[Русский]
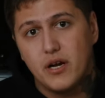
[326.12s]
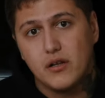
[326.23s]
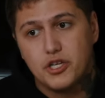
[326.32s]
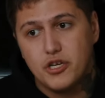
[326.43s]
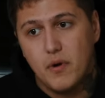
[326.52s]

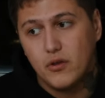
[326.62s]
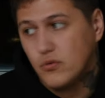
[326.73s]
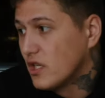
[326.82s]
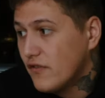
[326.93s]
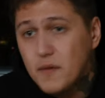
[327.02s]
приехала
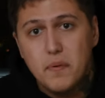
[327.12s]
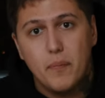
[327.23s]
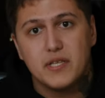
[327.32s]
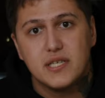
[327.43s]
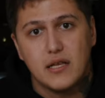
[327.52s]
щемануть. Ответь
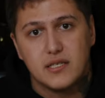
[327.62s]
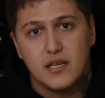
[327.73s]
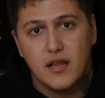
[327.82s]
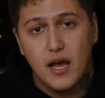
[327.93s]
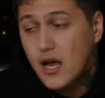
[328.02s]

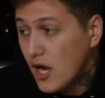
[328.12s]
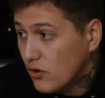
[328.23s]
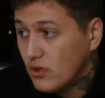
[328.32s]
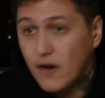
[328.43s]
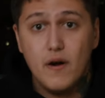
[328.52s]
по-пацански, да?
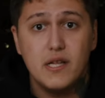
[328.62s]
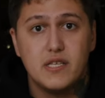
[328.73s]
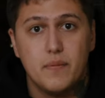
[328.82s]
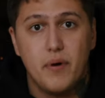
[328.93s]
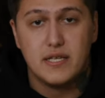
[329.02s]
Ну
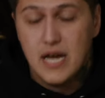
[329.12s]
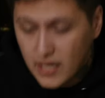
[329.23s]
давайте, ебать,